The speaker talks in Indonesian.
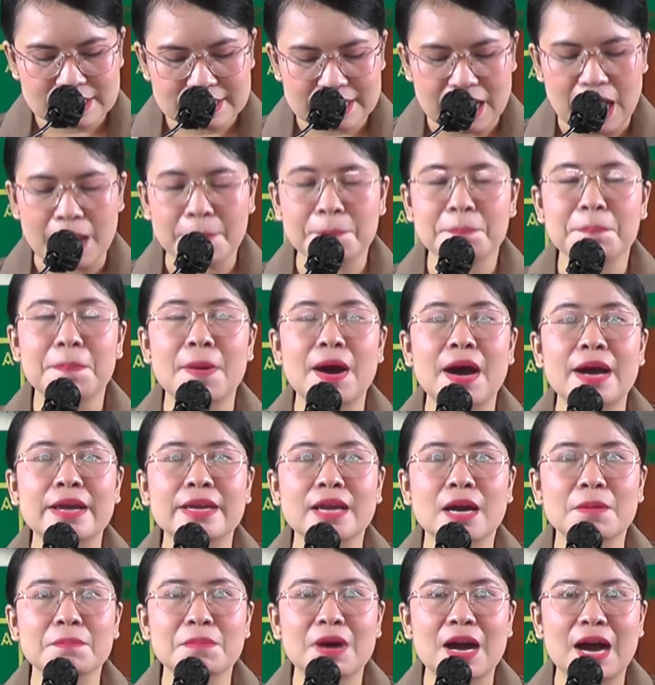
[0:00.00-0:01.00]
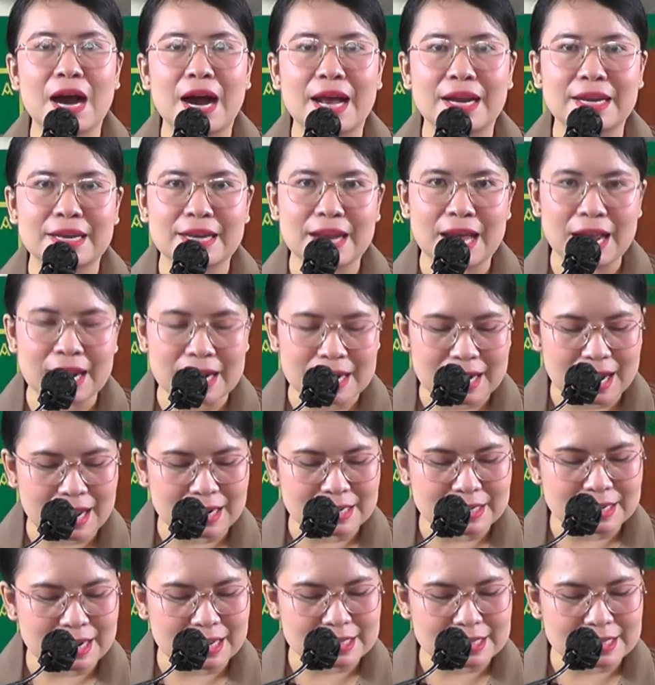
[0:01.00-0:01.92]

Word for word: Siapa yang mengandalkan